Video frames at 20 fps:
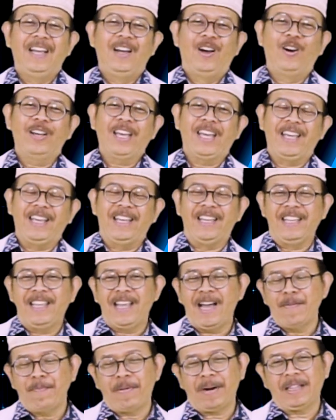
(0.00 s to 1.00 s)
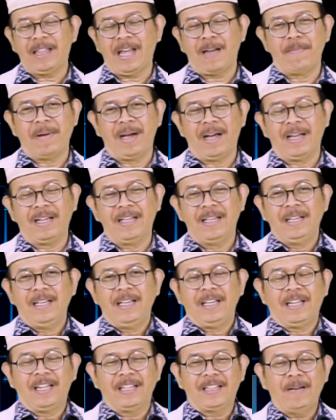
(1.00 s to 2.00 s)
Oke, yang pertama,
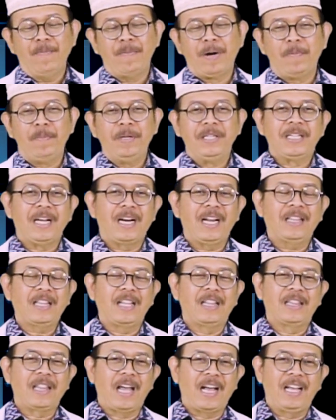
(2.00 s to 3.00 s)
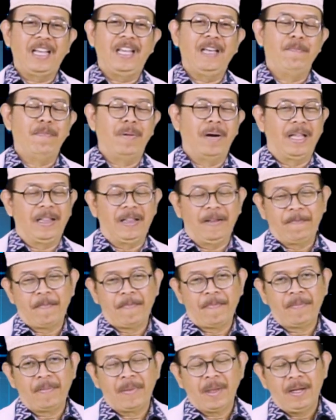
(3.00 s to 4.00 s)
kita berbicara tentang kiblat.
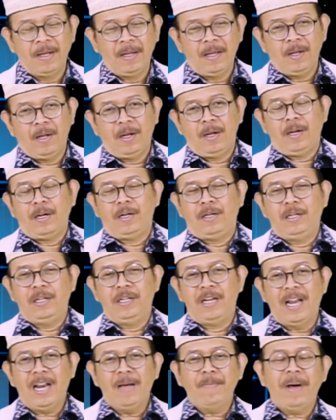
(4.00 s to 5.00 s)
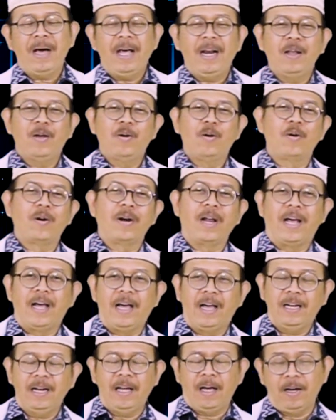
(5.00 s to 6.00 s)
Di dalam
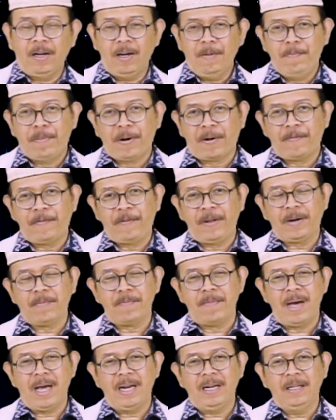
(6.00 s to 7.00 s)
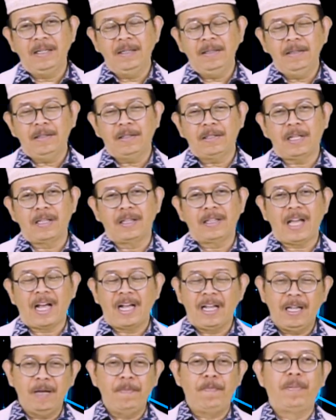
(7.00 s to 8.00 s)
Al-Qur'an Allah berfirman
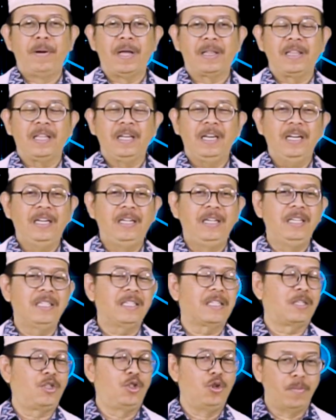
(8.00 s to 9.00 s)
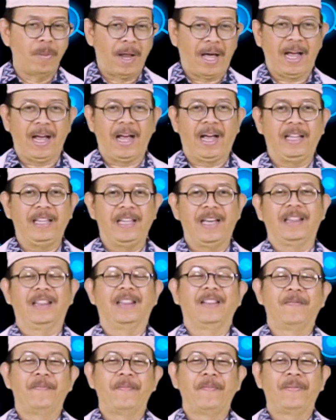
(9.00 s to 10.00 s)
tentang kiblat ini di sejumlah ayat.
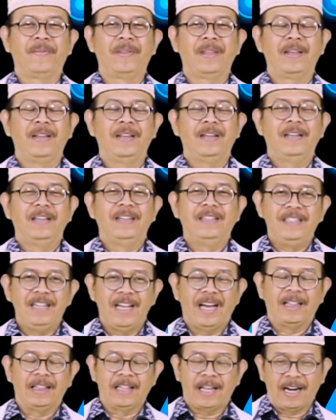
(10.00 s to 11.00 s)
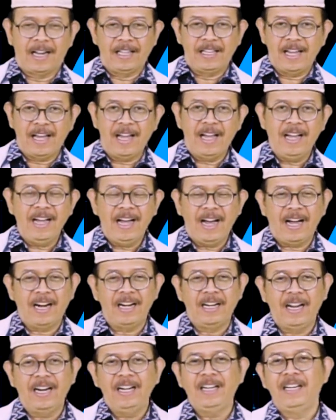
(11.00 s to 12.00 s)
Di antaranya
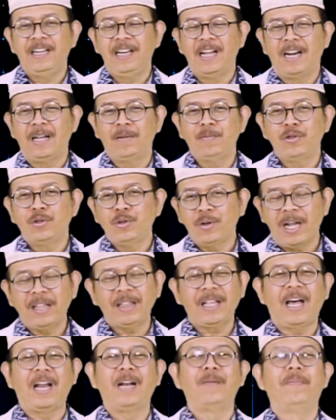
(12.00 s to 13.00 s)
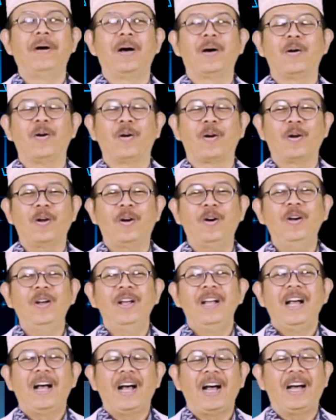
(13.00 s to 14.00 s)
ada di dalam surat
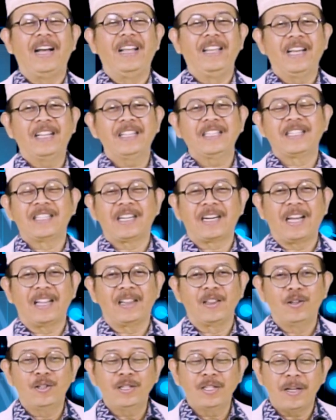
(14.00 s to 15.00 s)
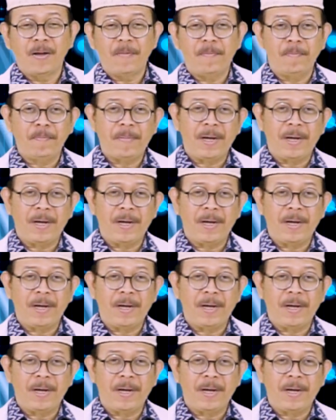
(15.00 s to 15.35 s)
Al-Baqarah ayat 144.